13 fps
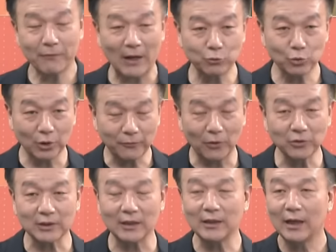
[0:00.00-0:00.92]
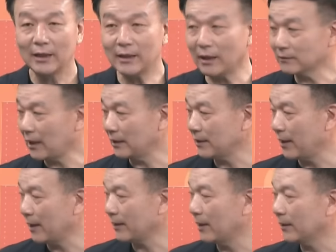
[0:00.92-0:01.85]
出个风声，让大家
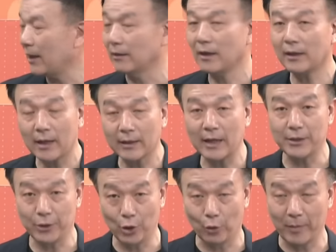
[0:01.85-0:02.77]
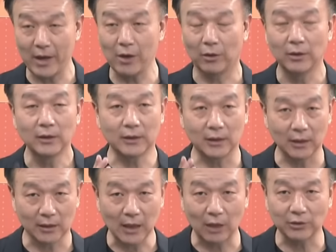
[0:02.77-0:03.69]
来看看他，看看有没有
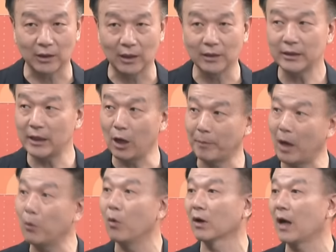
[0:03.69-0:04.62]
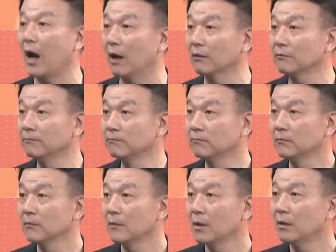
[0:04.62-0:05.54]
可靠的人要帮我扛。
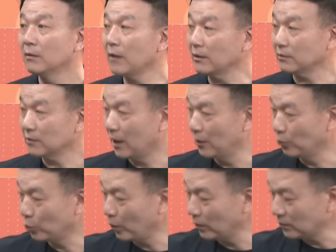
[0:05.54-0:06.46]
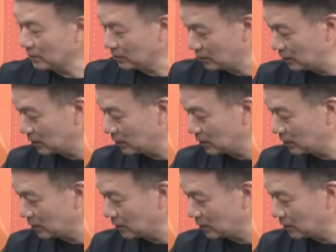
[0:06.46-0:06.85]
嗯，那很多基层